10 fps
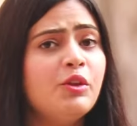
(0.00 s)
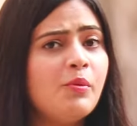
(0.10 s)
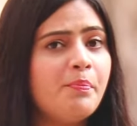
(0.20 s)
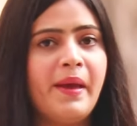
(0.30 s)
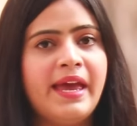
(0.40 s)

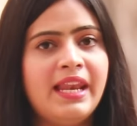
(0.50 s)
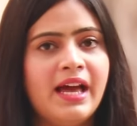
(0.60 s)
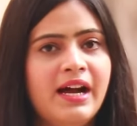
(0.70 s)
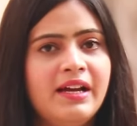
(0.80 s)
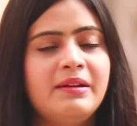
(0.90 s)
तो
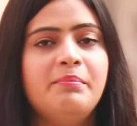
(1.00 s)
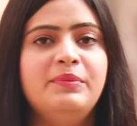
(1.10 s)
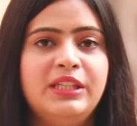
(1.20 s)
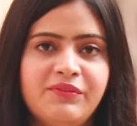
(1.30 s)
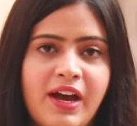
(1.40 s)
पहला
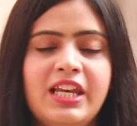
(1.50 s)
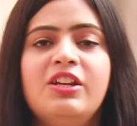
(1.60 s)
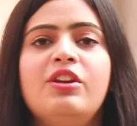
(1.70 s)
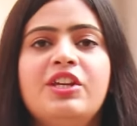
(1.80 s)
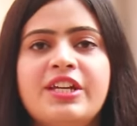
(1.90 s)

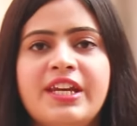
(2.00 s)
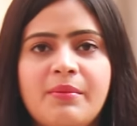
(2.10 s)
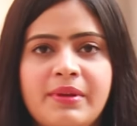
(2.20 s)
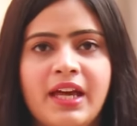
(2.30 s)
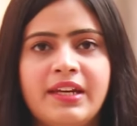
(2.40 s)
दिवाली को
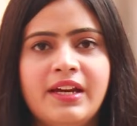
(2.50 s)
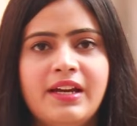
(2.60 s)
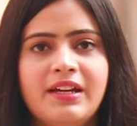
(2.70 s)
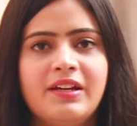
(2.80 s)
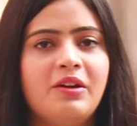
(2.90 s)
निशाना बनाना
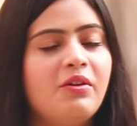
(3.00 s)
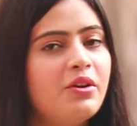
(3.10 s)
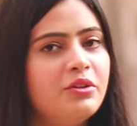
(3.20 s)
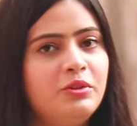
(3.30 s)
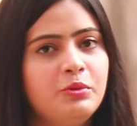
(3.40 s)

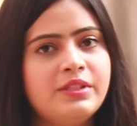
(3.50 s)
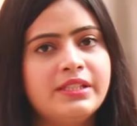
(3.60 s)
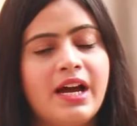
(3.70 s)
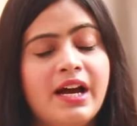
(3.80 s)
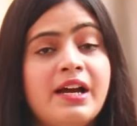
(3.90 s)
और
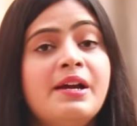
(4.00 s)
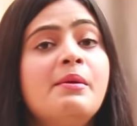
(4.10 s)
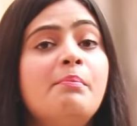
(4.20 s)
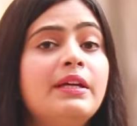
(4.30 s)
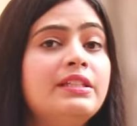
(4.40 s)
दूसरा
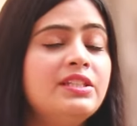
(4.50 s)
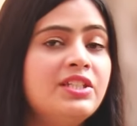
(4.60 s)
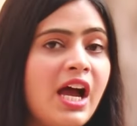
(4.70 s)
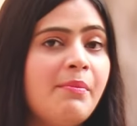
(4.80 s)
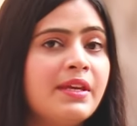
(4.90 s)

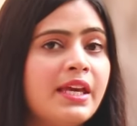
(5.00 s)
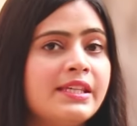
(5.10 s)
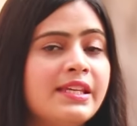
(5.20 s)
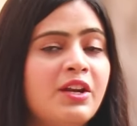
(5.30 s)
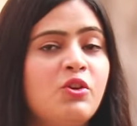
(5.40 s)
पंजाब के
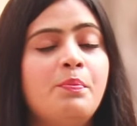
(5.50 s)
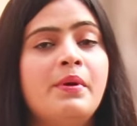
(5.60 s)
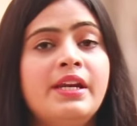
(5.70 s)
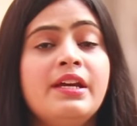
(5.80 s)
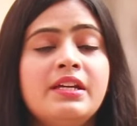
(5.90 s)
किसानों
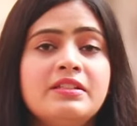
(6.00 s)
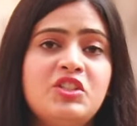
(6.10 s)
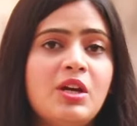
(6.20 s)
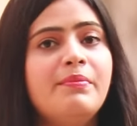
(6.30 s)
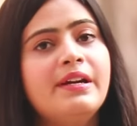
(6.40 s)
पर
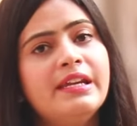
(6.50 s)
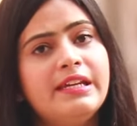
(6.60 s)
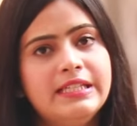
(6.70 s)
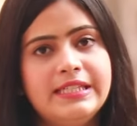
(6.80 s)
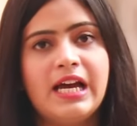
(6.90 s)

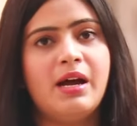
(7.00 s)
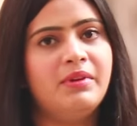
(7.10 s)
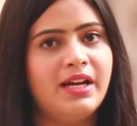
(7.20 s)
जमकर इल्जाम